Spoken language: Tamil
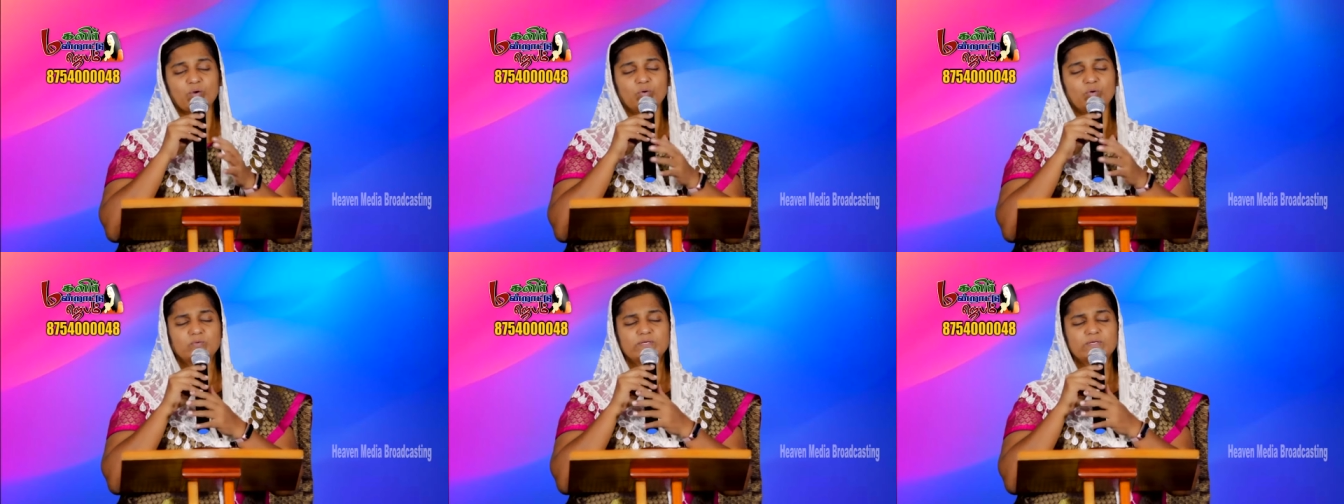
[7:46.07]

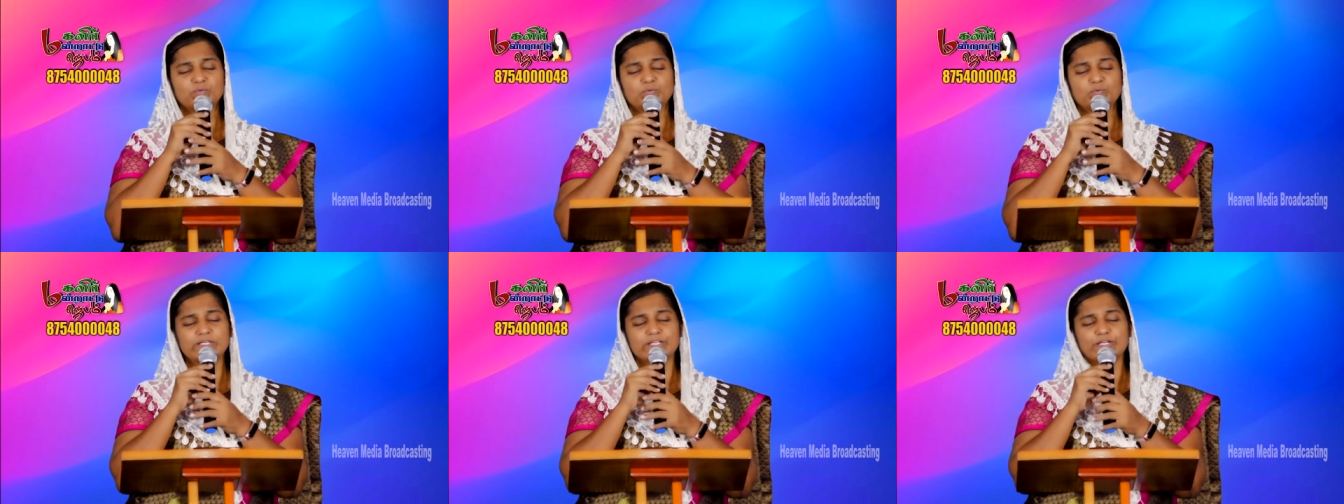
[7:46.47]
ஒவ்வொரு
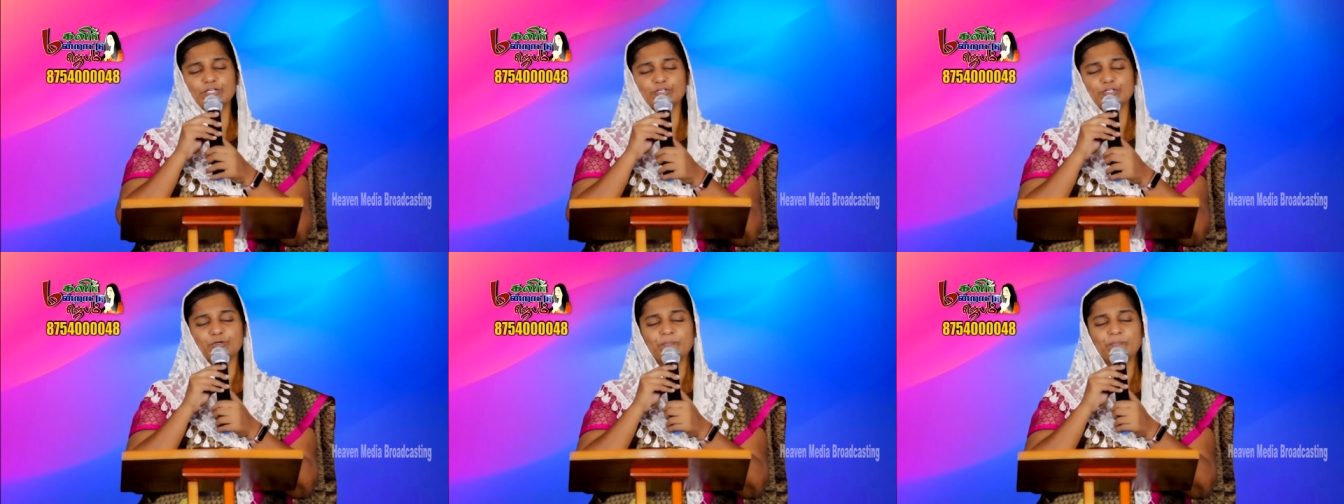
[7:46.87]

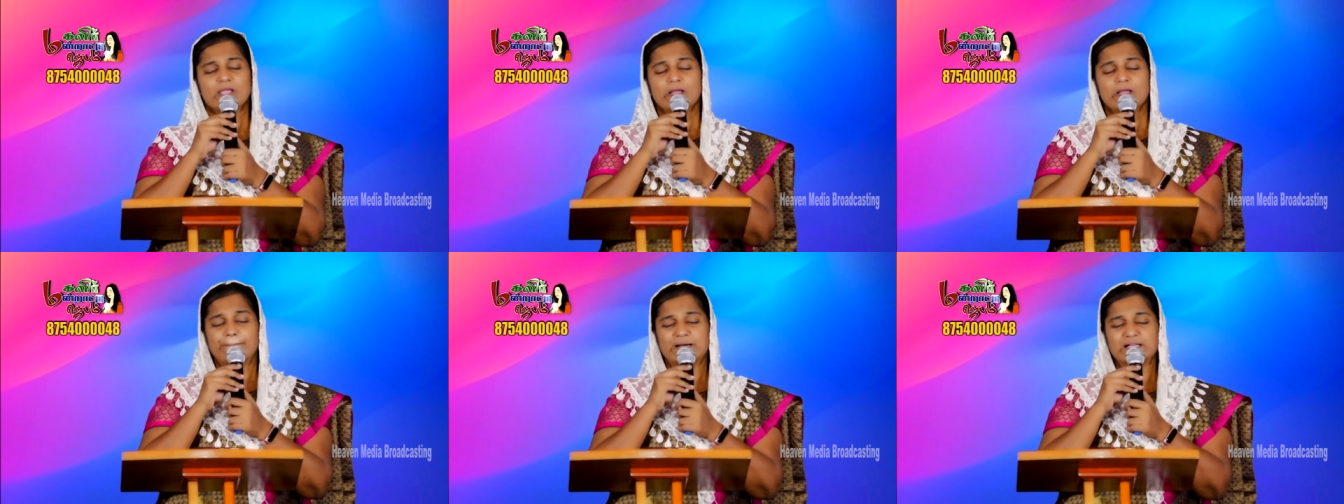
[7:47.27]
ஊழியர்களுக்கும்
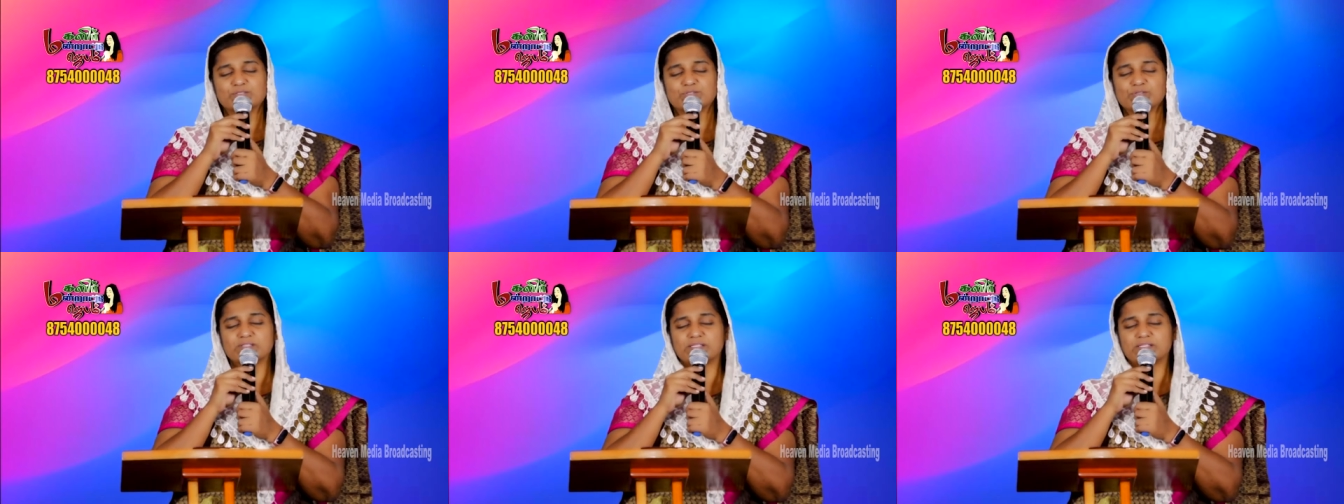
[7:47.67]

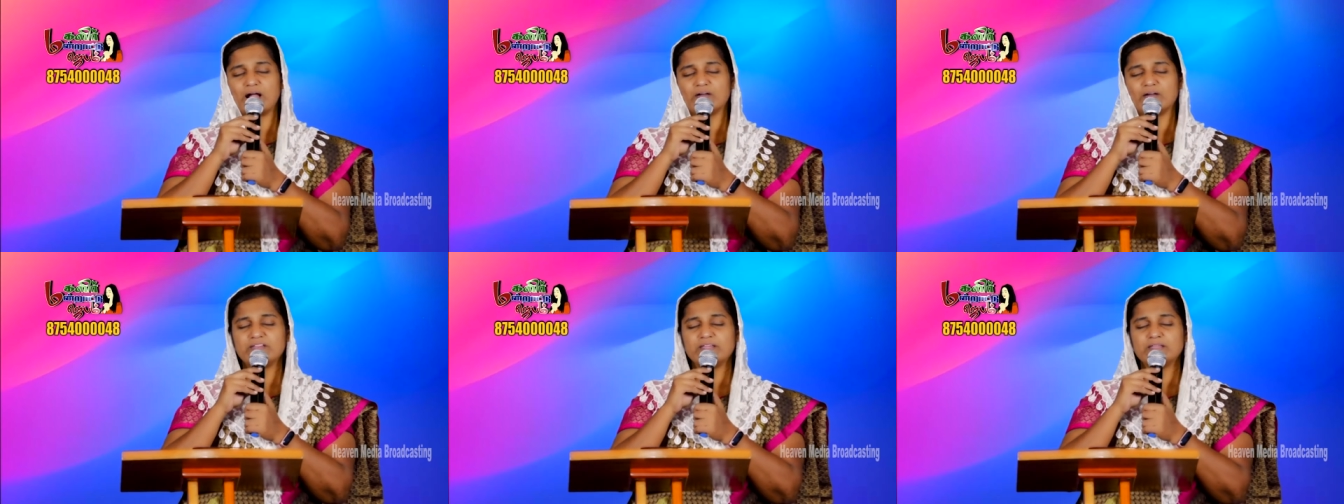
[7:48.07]

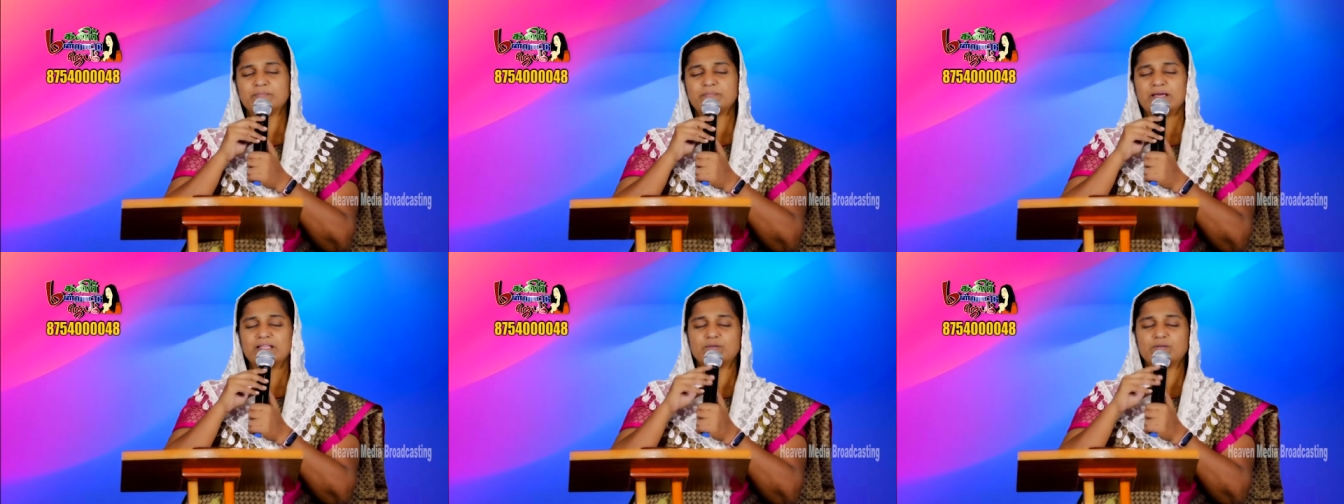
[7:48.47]

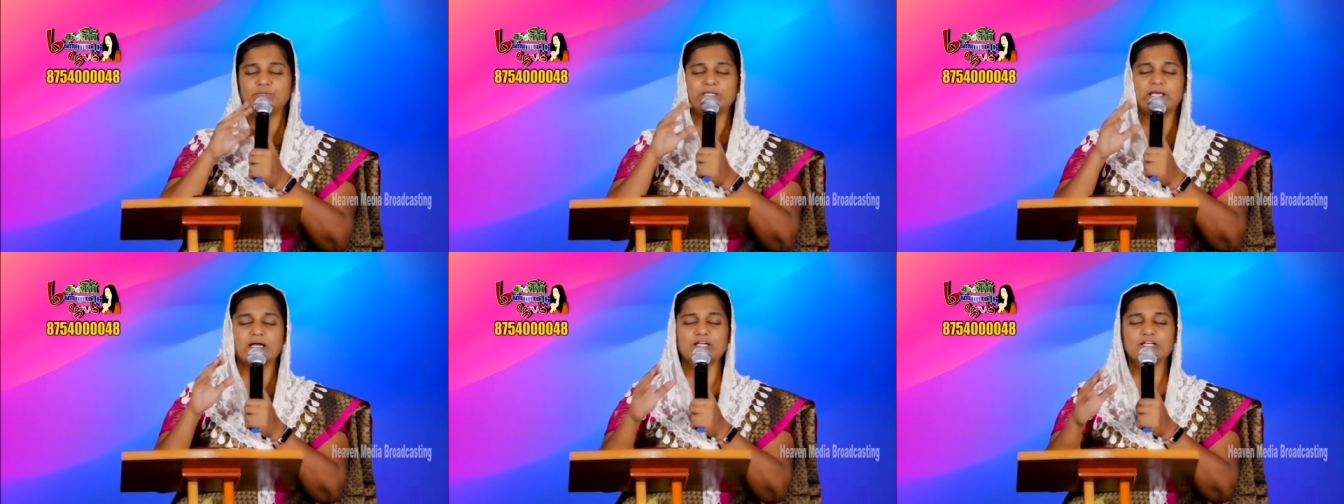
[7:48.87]
பர்சுத்தாவியின் பலன்
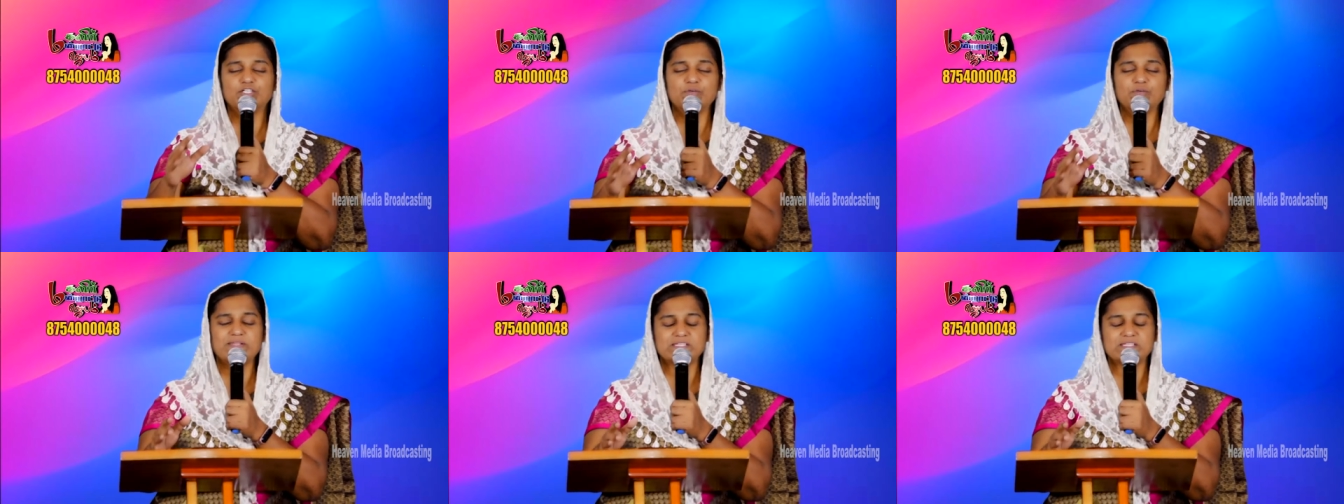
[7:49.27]

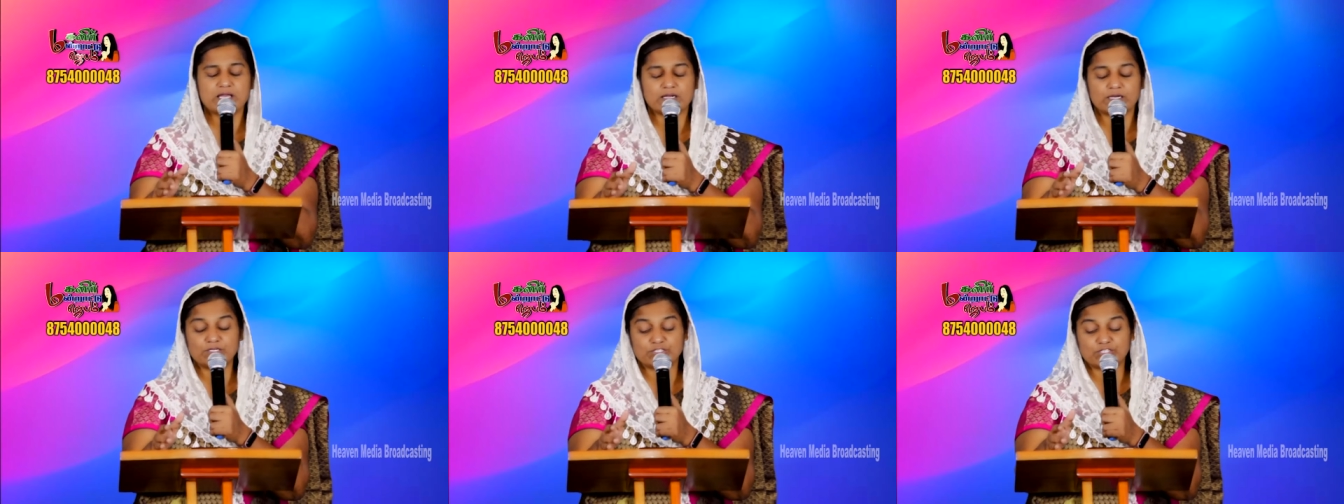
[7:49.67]
உண்டாகட்டும் என்று
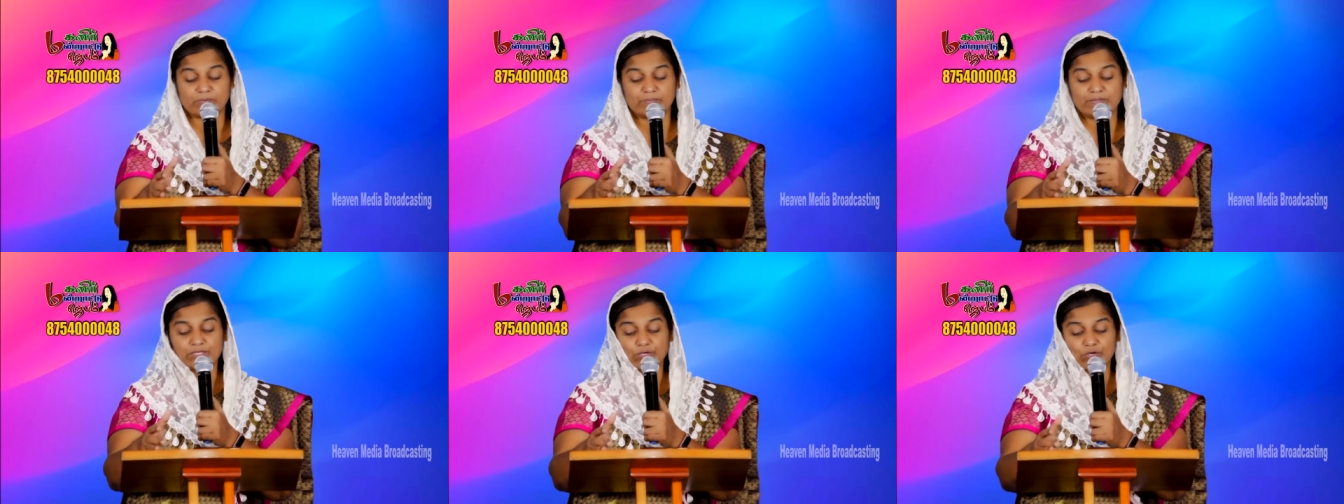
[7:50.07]
நாங்கள்
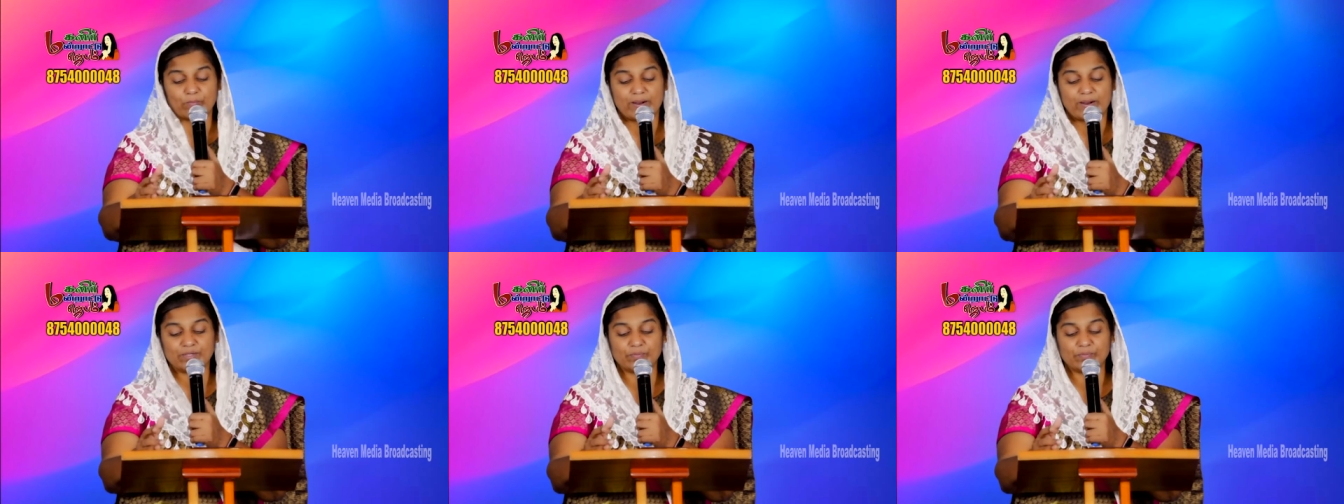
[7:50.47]

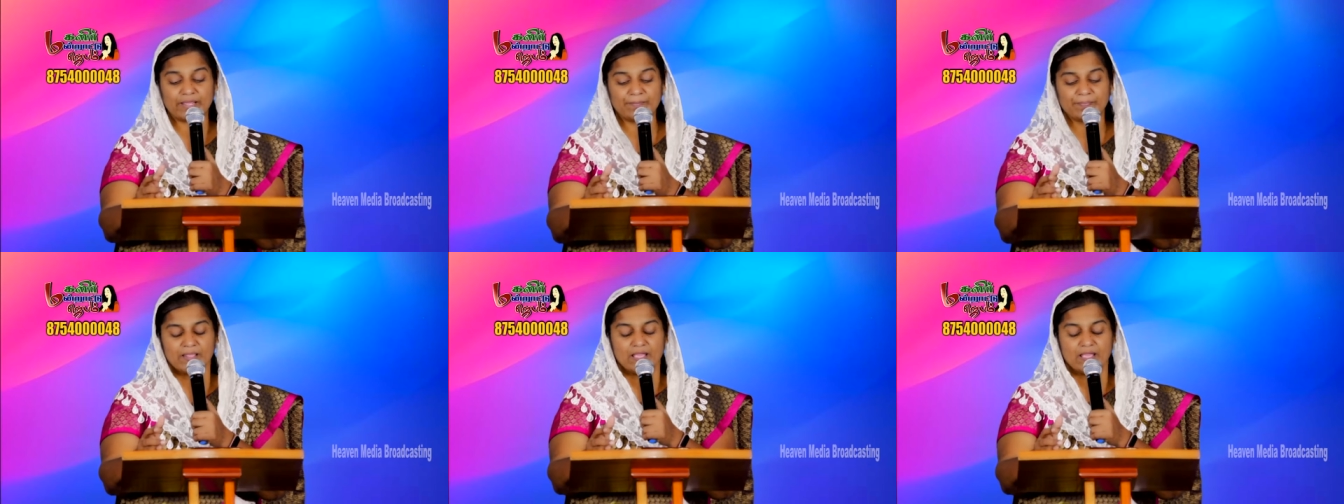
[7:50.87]
ஜெபிக்கிறோம் ஆண்டவரே